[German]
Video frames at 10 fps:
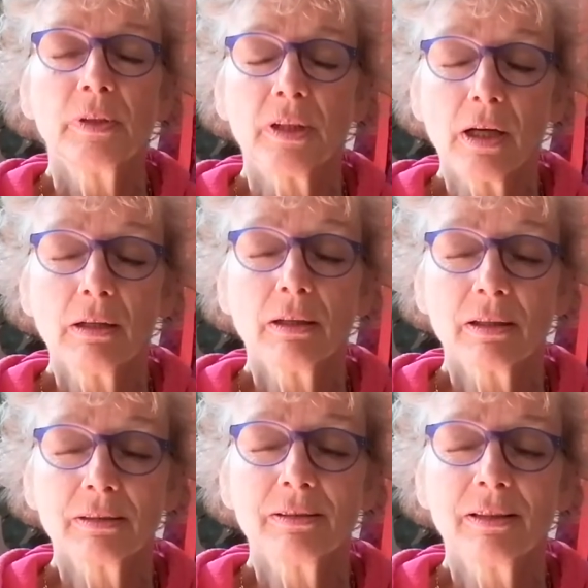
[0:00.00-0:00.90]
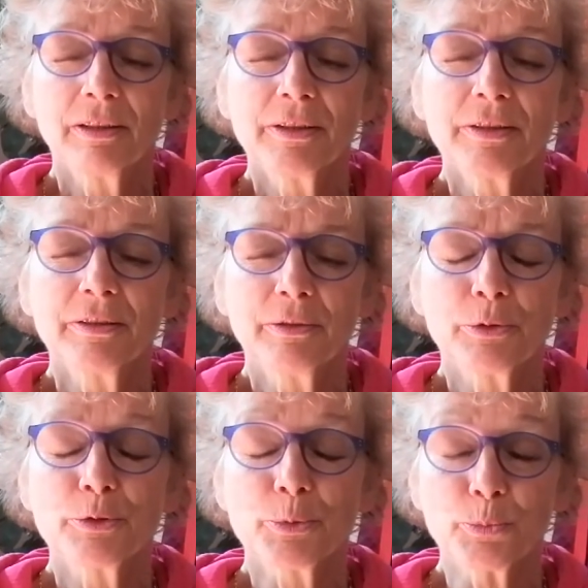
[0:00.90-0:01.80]
lang
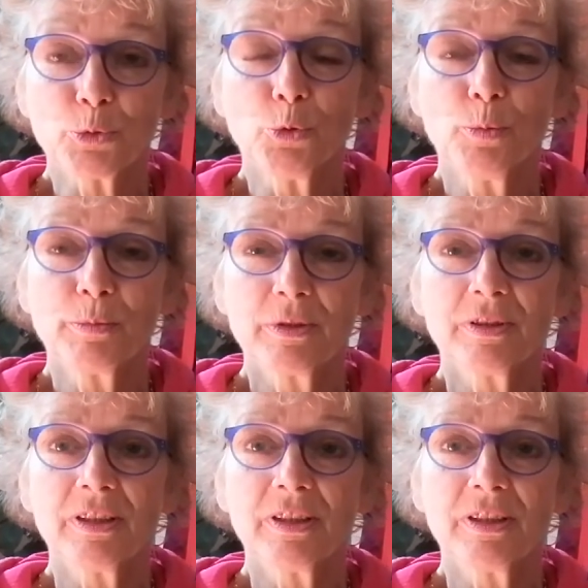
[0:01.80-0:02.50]
anhaltenden Symptomen,